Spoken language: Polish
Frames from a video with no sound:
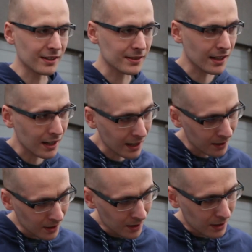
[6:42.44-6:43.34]
Lanzara
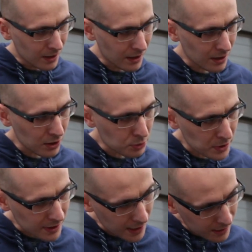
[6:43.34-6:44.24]
E, i
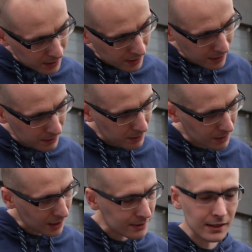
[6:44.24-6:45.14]
Twittery
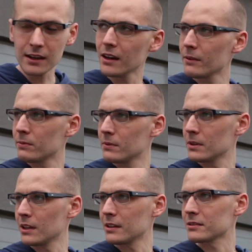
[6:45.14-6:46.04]
Lanzara
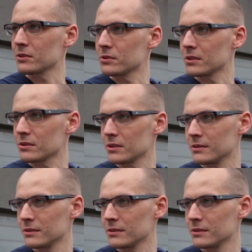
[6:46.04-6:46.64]
na desce rozdzielczej.